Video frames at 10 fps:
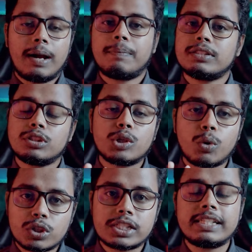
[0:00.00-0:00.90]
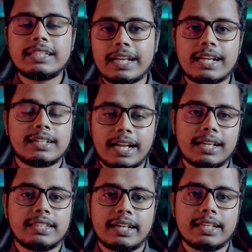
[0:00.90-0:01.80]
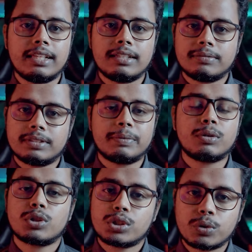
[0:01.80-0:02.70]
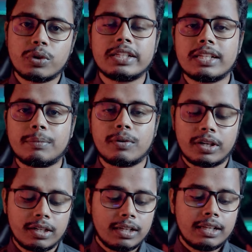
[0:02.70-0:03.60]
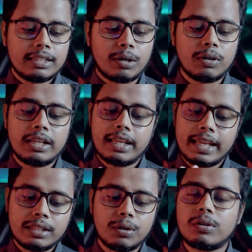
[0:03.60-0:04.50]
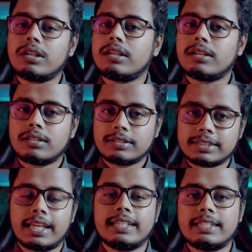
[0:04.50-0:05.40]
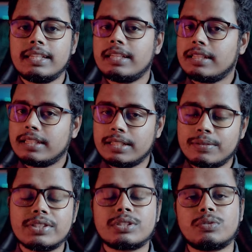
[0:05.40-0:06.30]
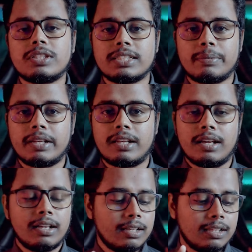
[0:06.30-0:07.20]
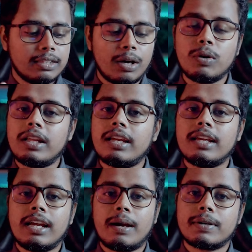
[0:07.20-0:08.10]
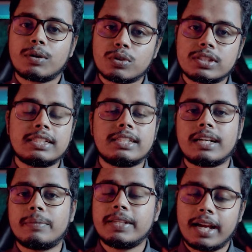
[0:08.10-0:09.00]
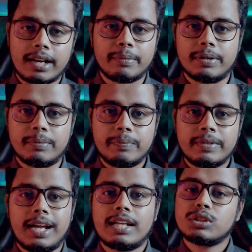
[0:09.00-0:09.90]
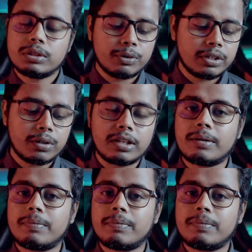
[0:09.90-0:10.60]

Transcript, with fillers: আপনার যদি কষ্টের টাকা থাকে যে আপনি কষ্ট করে ইনকাম করেন তাহলে এই ধরনের সাইটে ইনভেস্ট করতে যাবেন না তাহলে আপনার কষ্টের টাকা আপনি হারাবেন আর যদি মনে করেন